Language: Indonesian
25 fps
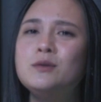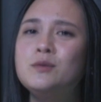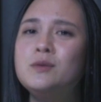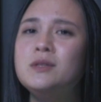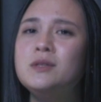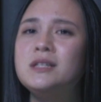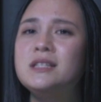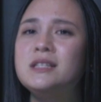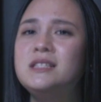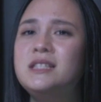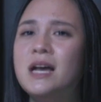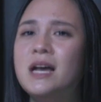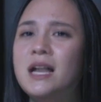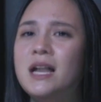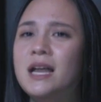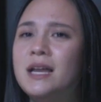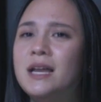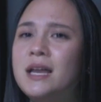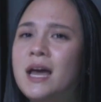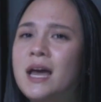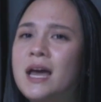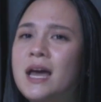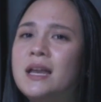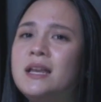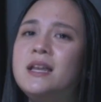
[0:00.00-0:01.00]
turun ke
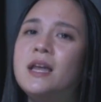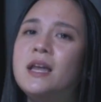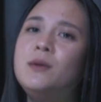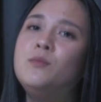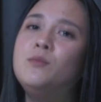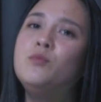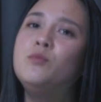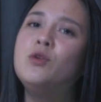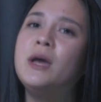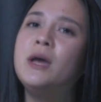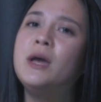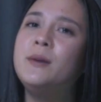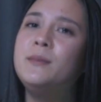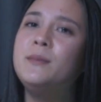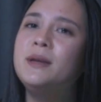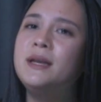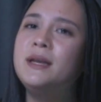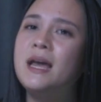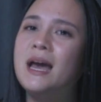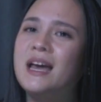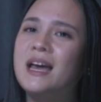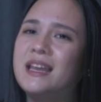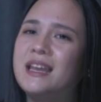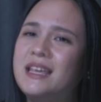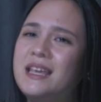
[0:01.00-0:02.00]
jalanan dan mulai
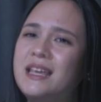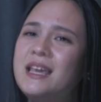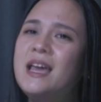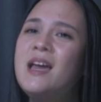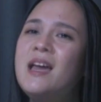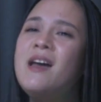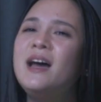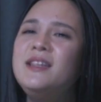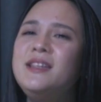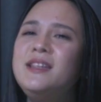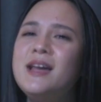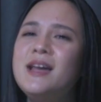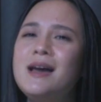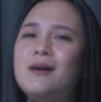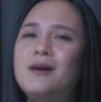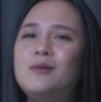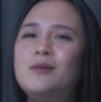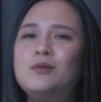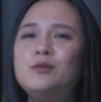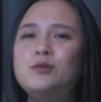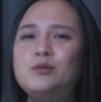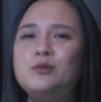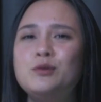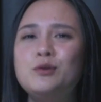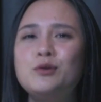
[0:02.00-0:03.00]
menari hanya
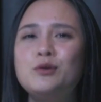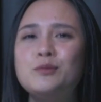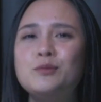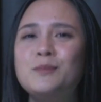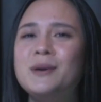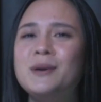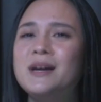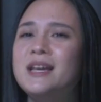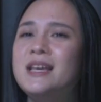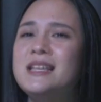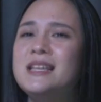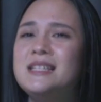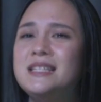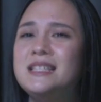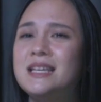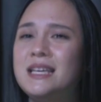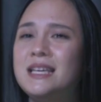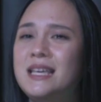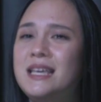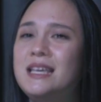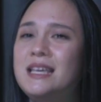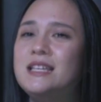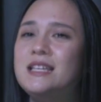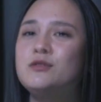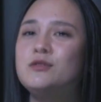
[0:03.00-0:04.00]
untuk
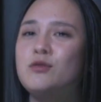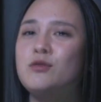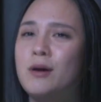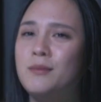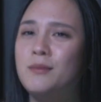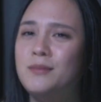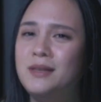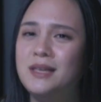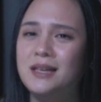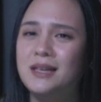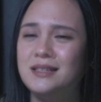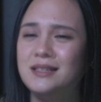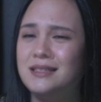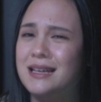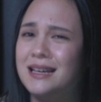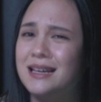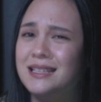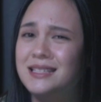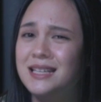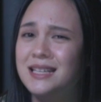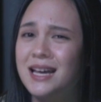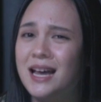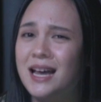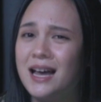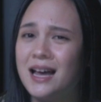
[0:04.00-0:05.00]
mengisengi suaminya
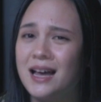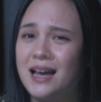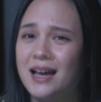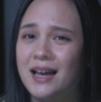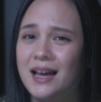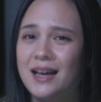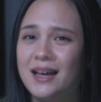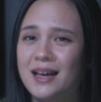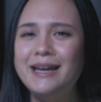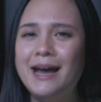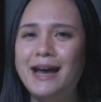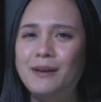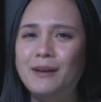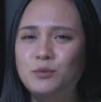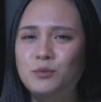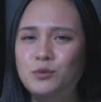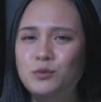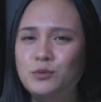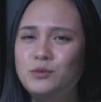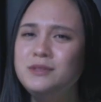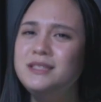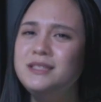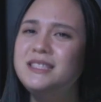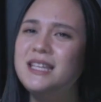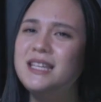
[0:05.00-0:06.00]
saja.
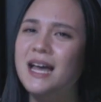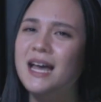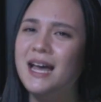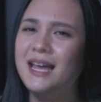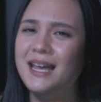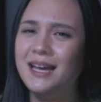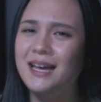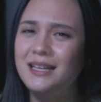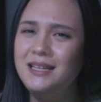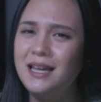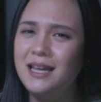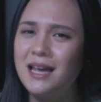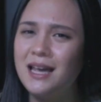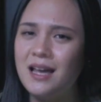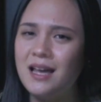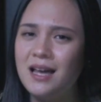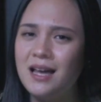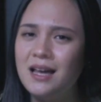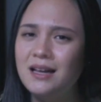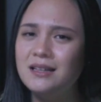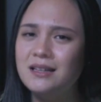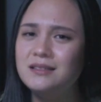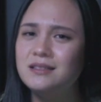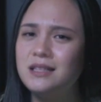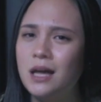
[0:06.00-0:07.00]
Namun
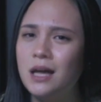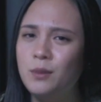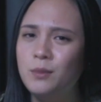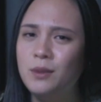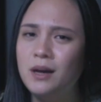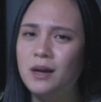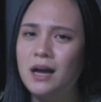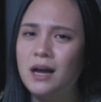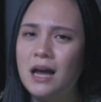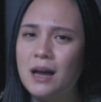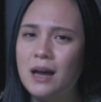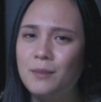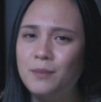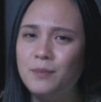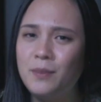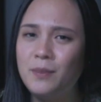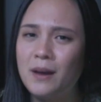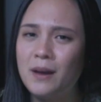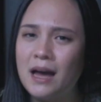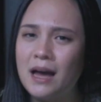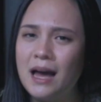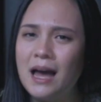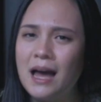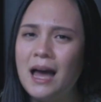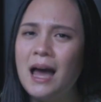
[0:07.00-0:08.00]
sayangnya entah
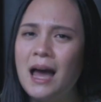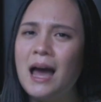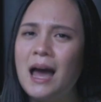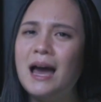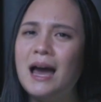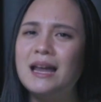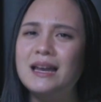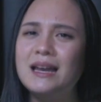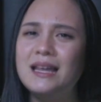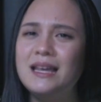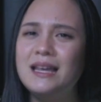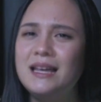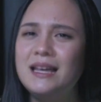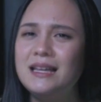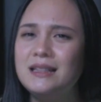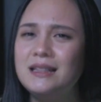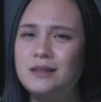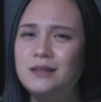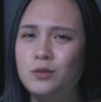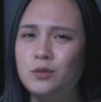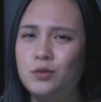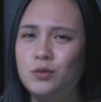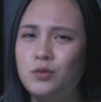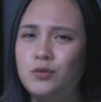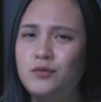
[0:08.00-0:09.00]
mengapa hari
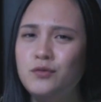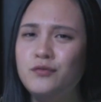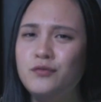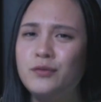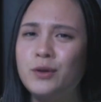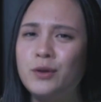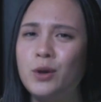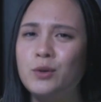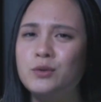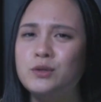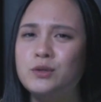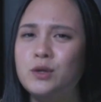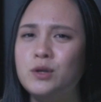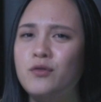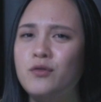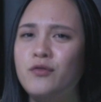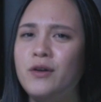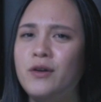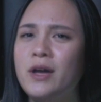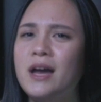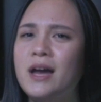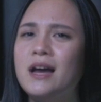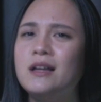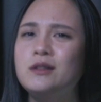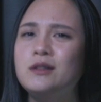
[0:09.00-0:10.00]
itu Frau
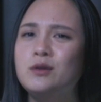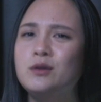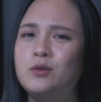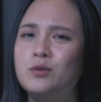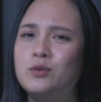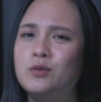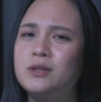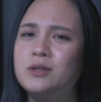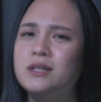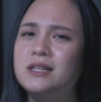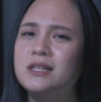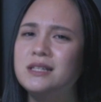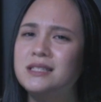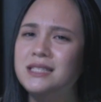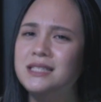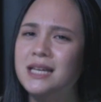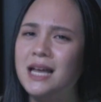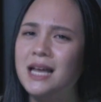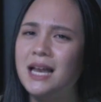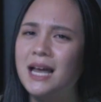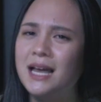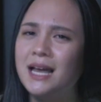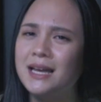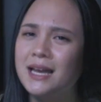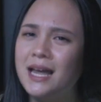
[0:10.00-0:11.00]
Trofea turun ke
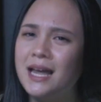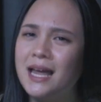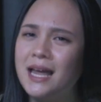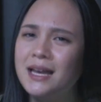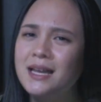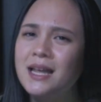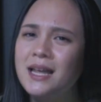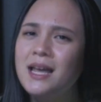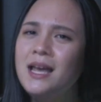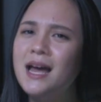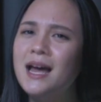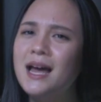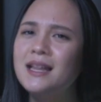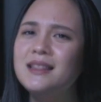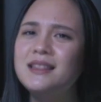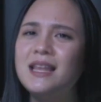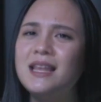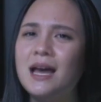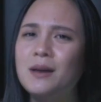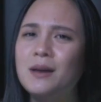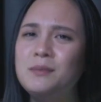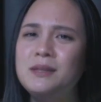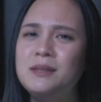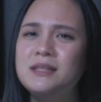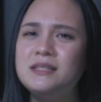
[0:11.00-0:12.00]
jalanan dan
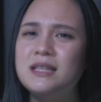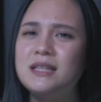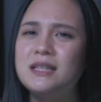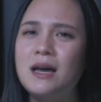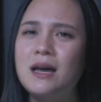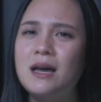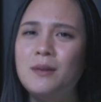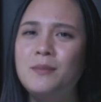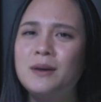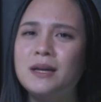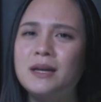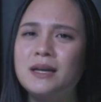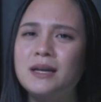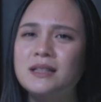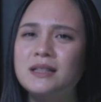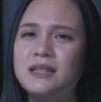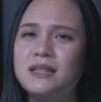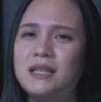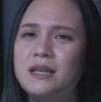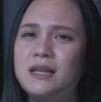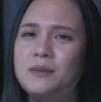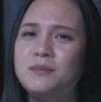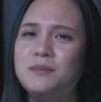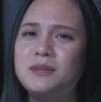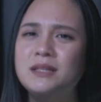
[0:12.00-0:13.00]
tak bisa
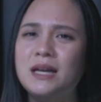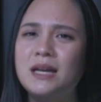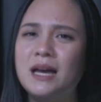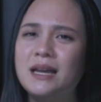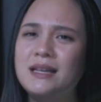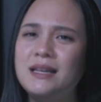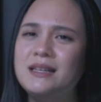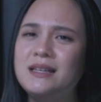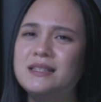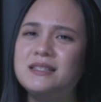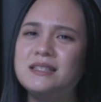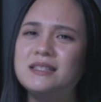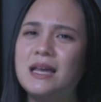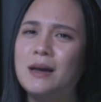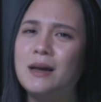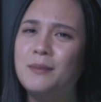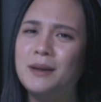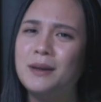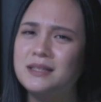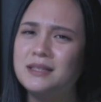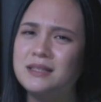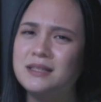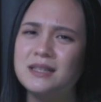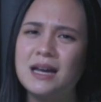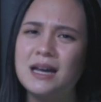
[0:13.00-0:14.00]
berhenti menari
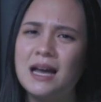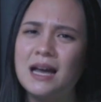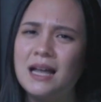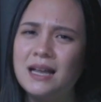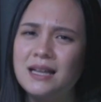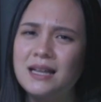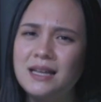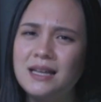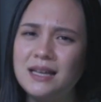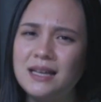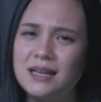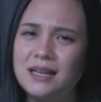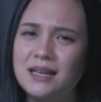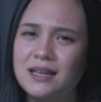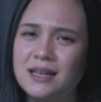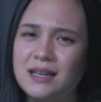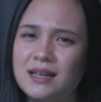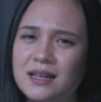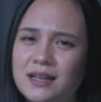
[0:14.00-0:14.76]
sama sekali.